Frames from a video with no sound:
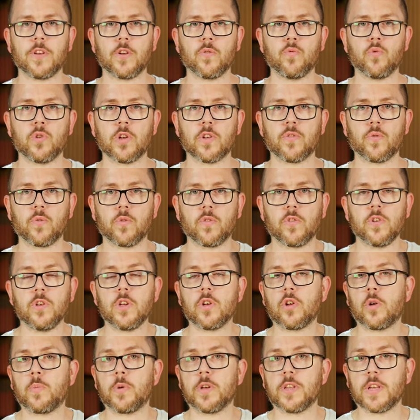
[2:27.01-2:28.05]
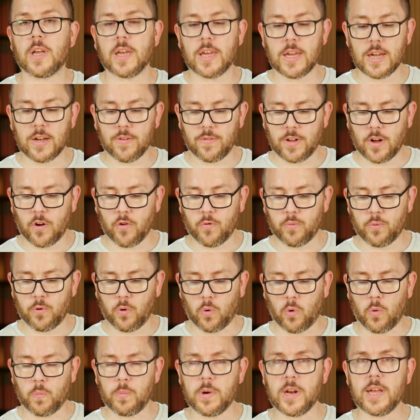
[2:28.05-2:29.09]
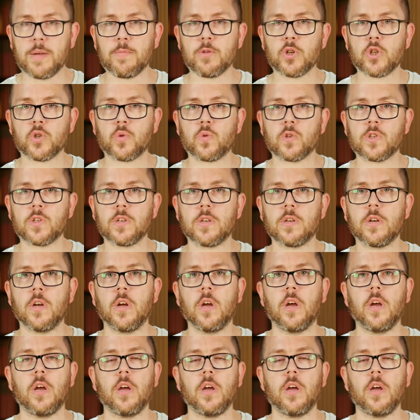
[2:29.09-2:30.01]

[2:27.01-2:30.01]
wie gut das funktioniert funktioniert, ob ich da irgendwie auf Probleme stoße.